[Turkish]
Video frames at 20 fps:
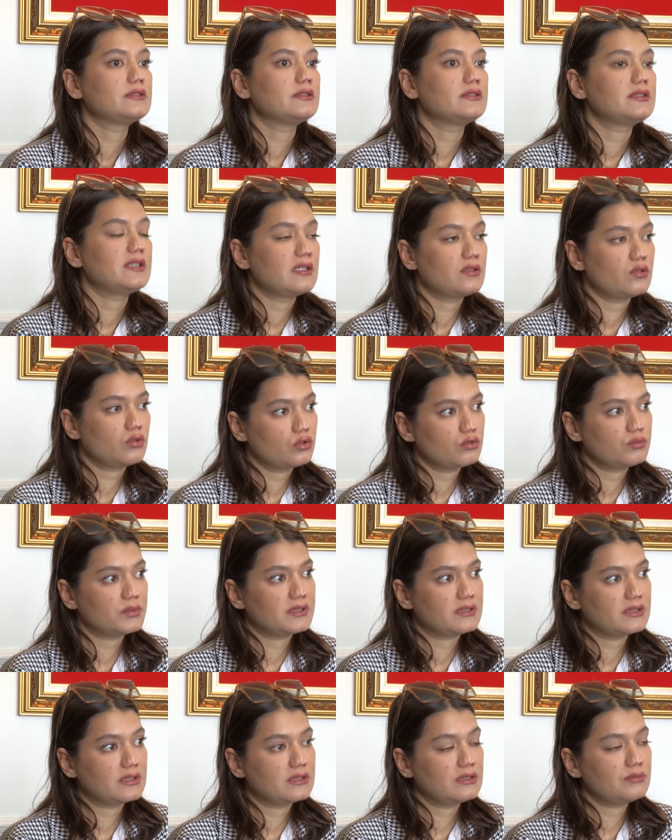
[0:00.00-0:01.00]
Sezonu
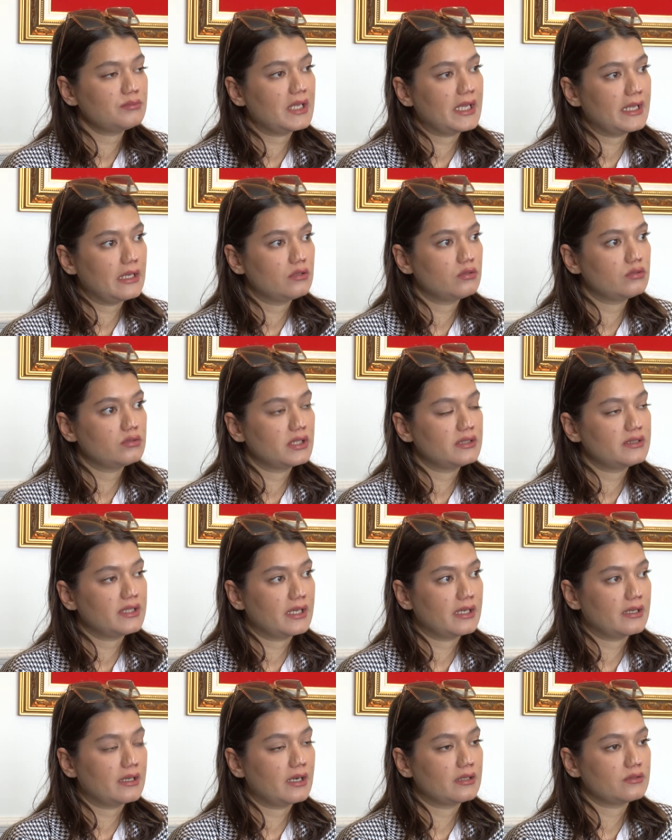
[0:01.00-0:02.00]
bitirdim. Eylül'de
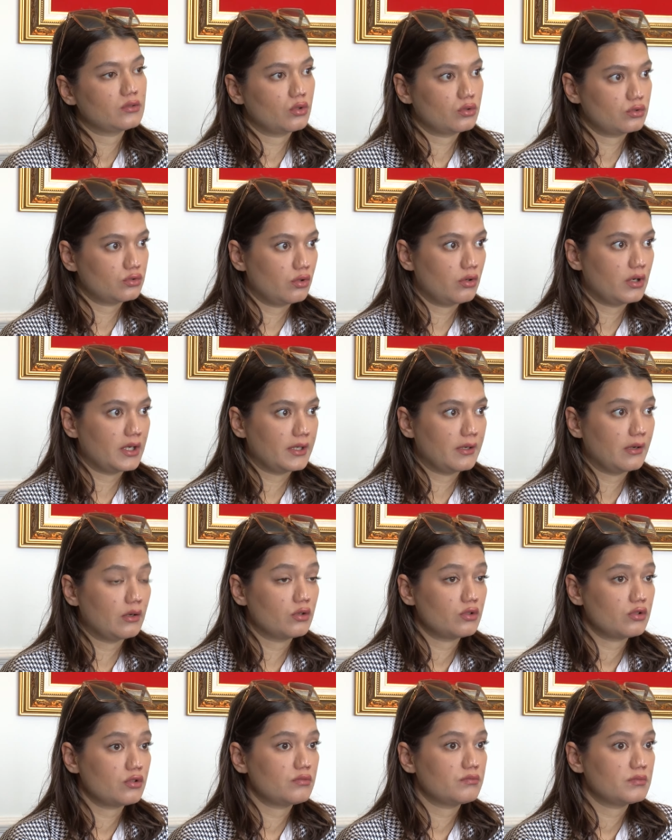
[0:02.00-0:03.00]
tekrar doktorla
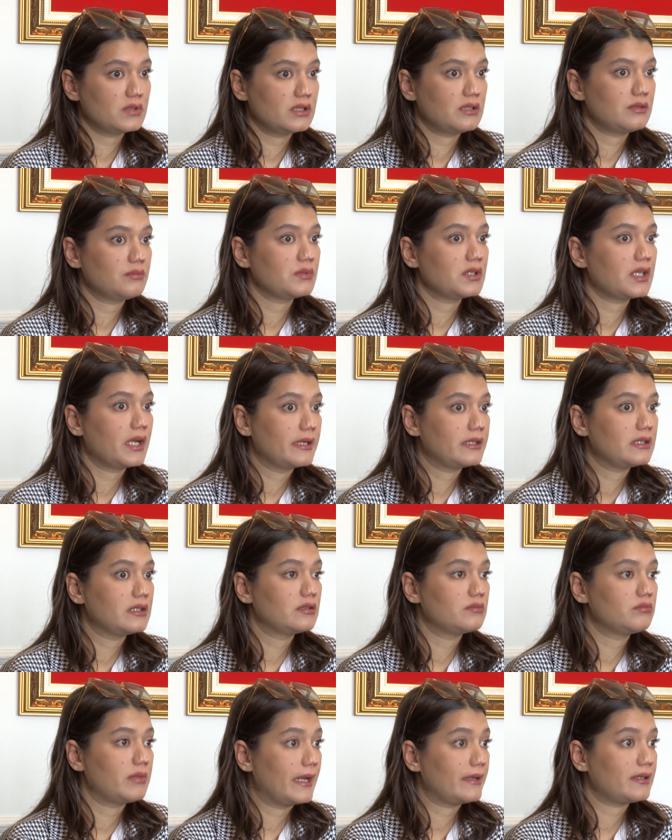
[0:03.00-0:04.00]
görüştüm. Dedim ki
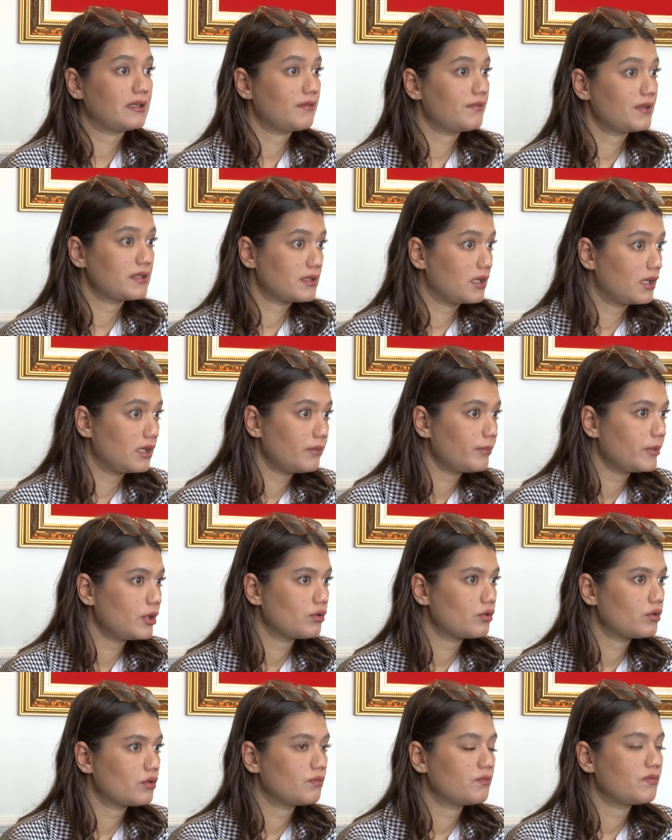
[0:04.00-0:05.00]
hani ben nefes
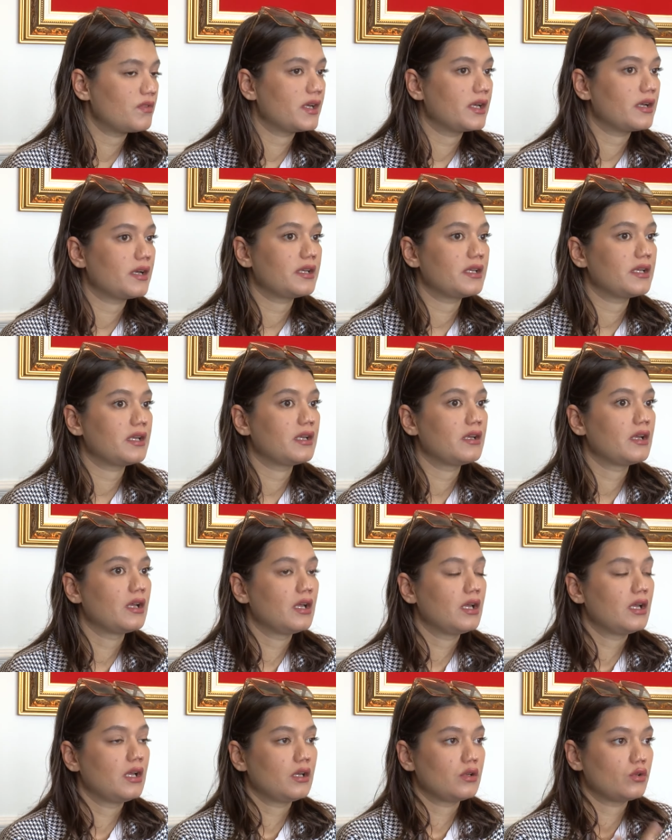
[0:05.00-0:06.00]
alamıyorum ve hani
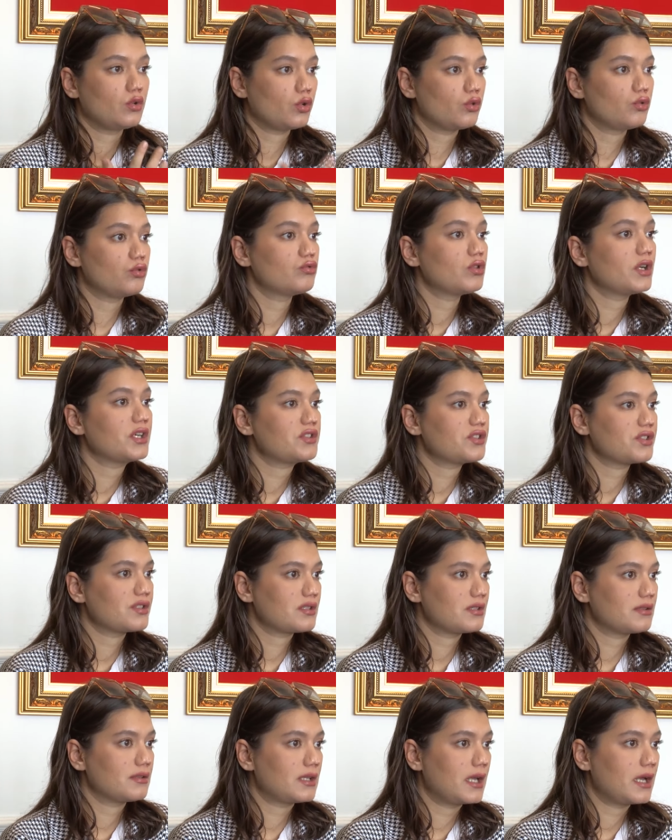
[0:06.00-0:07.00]
görüntü
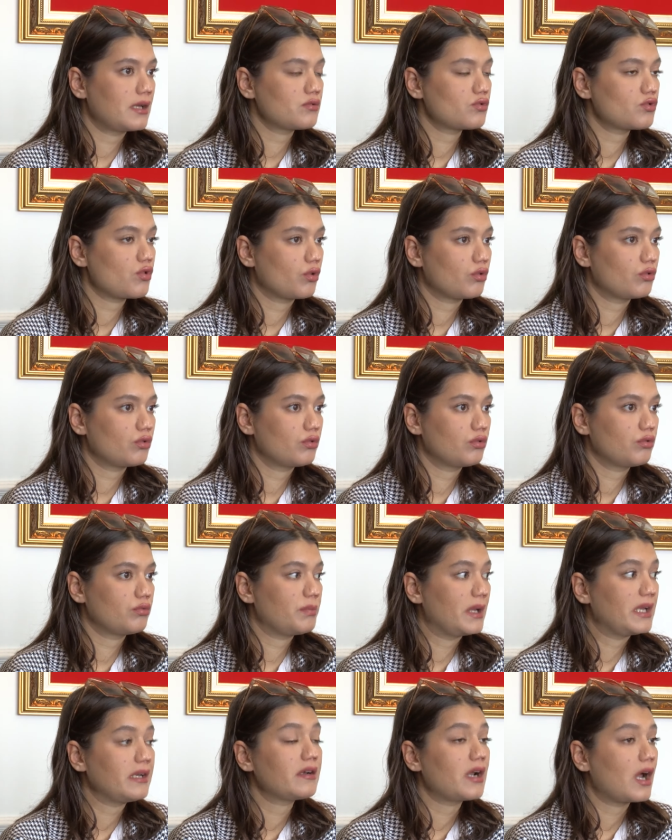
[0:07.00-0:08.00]
açısından çok
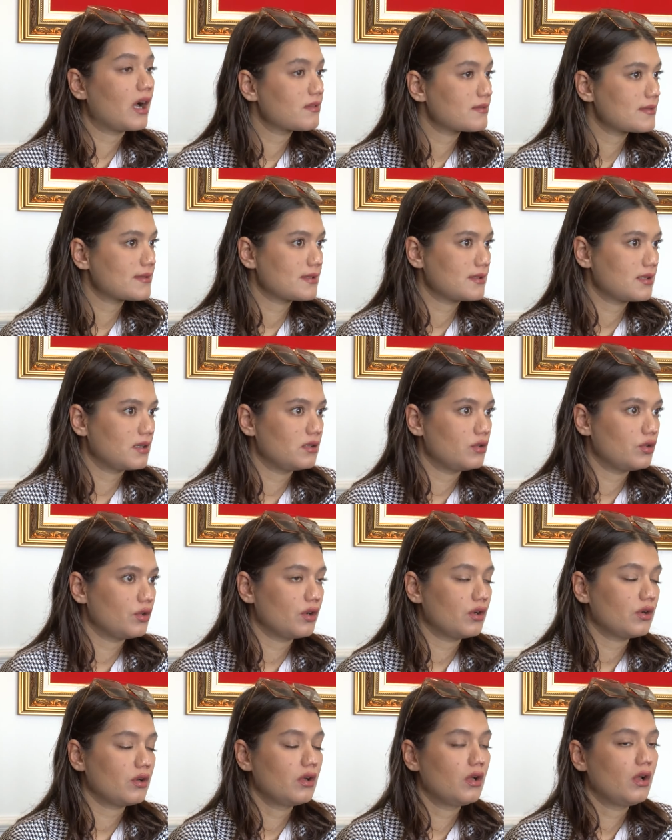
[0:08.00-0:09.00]
beni rahatsız
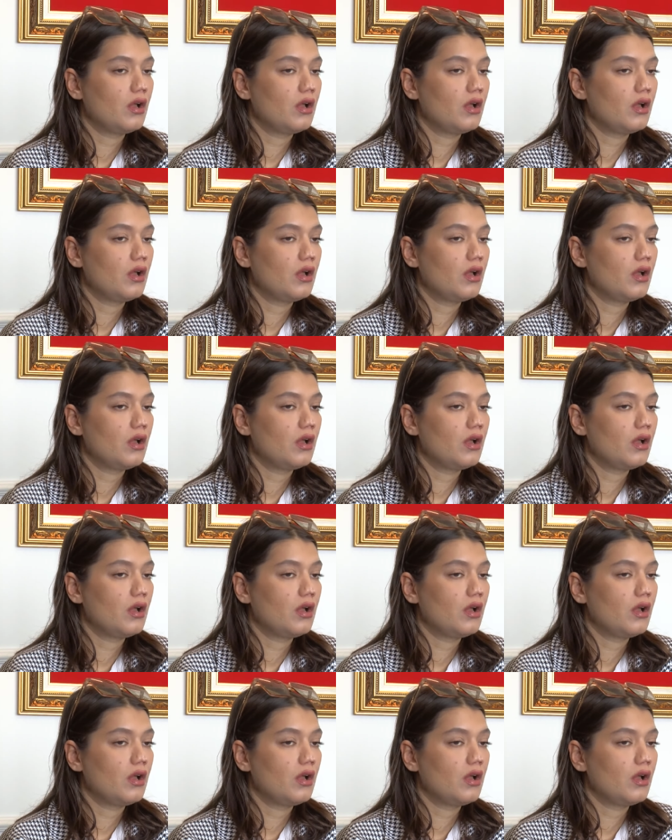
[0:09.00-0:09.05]
ediyor.